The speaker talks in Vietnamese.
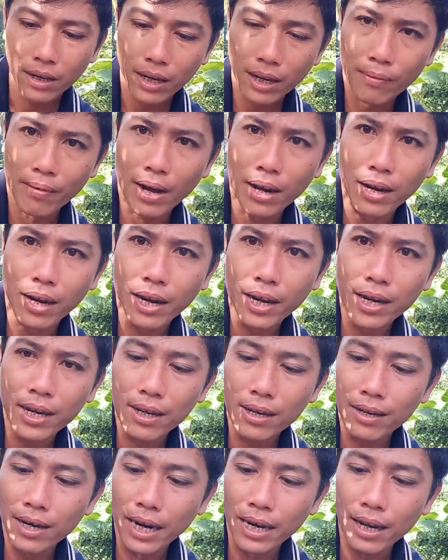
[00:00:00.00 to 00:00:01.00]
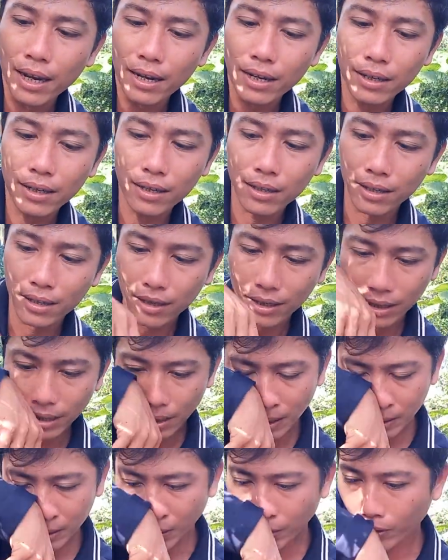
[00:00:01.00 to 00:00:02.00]
cái phần rễ ở dưới này nè
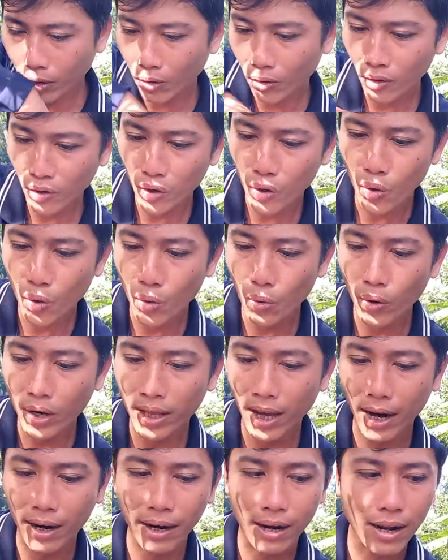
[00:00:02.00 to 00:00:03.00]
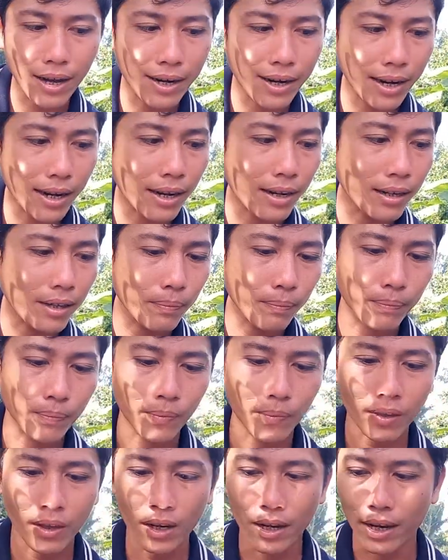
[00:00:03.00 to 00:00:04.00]
đó, còn cho nó nhô cái thân này lên ha
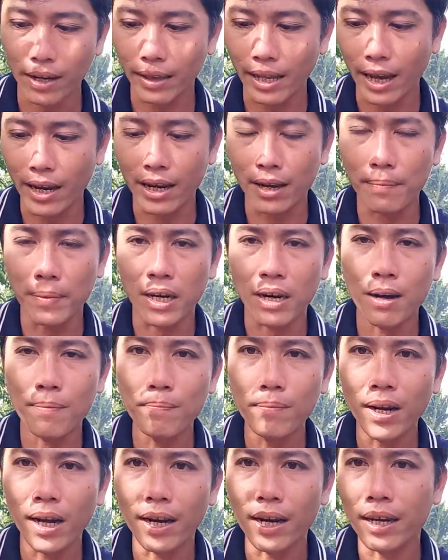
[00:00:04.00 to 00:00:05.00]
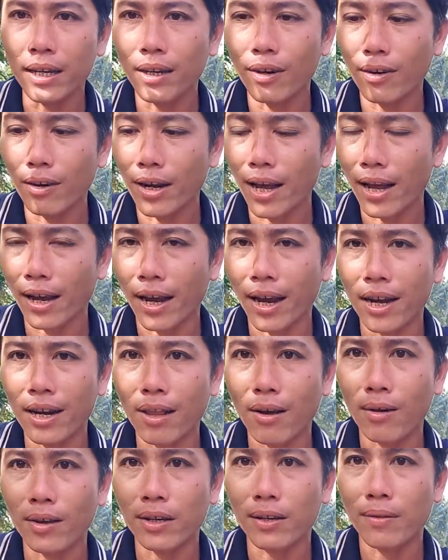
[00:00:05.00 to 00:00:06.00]
hiện tại giờ mình ấm lại để cho nó ra rễ
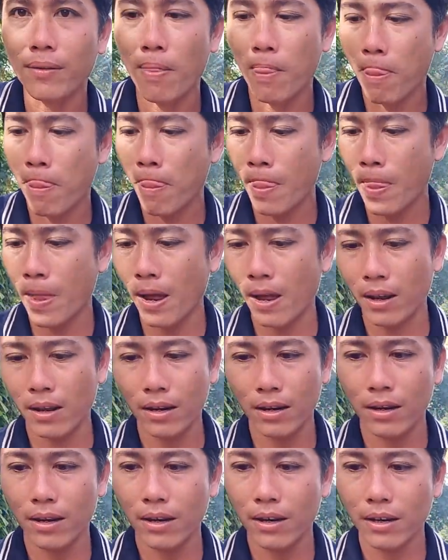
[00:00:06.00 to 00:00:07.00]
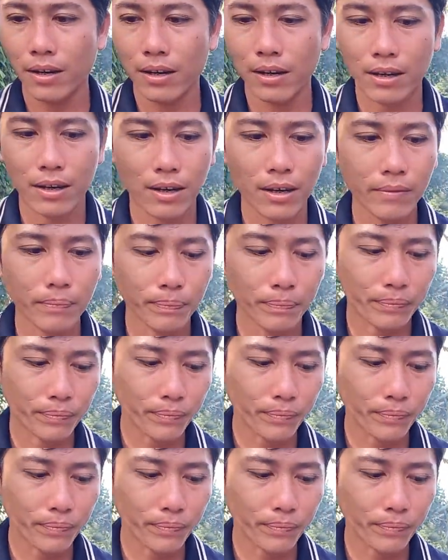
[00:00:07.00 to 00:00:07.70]
thôi đó